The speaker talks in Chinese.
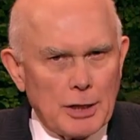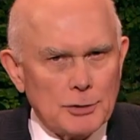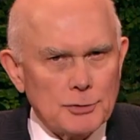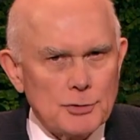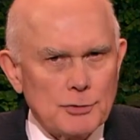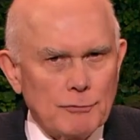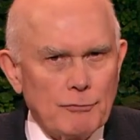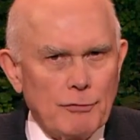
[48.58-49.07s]

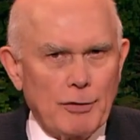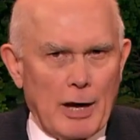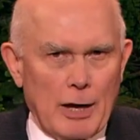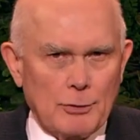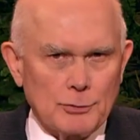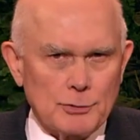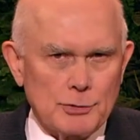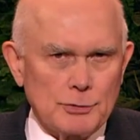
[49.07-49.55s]
每年都
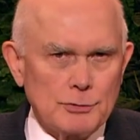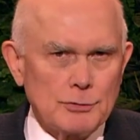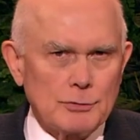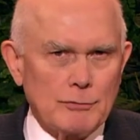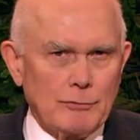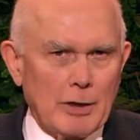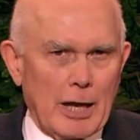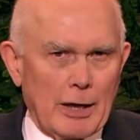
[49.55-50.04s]
有成千
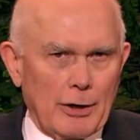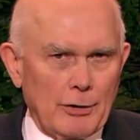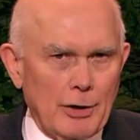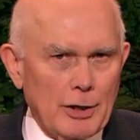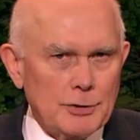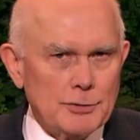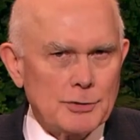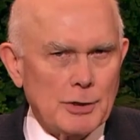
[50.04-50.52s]
上万
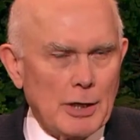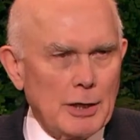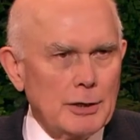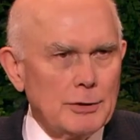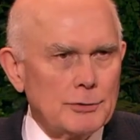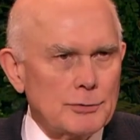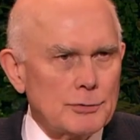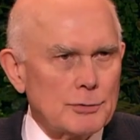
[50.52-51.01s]
名后
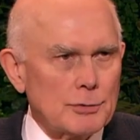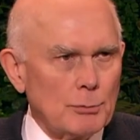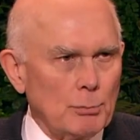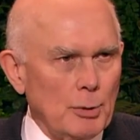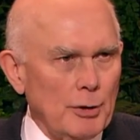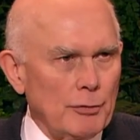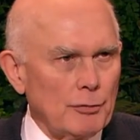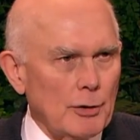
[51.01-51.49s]
期圣
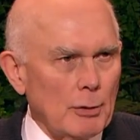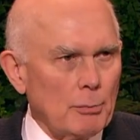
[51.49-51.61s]
徒